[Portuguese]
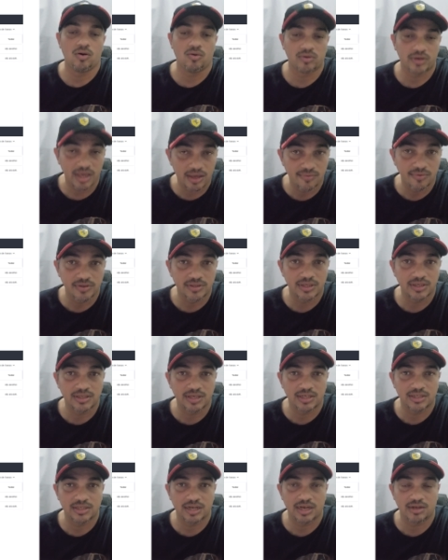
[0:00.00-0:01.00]
O que, que vocês
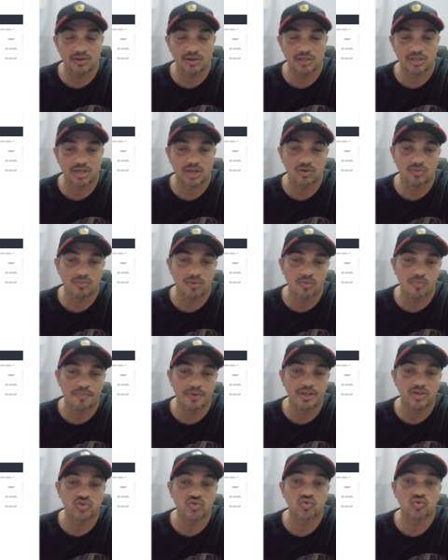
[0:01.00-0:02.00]
acharam? Acharam um bom
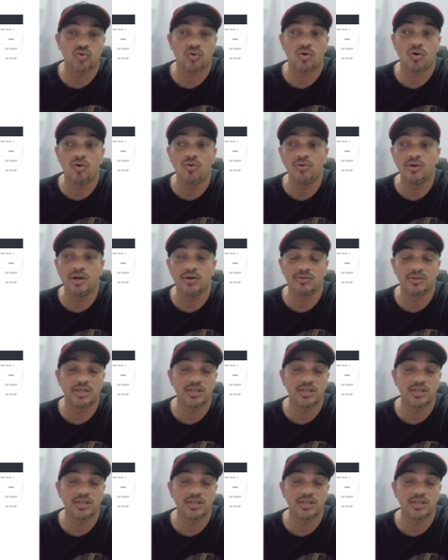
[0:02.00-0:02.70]
preço ou não?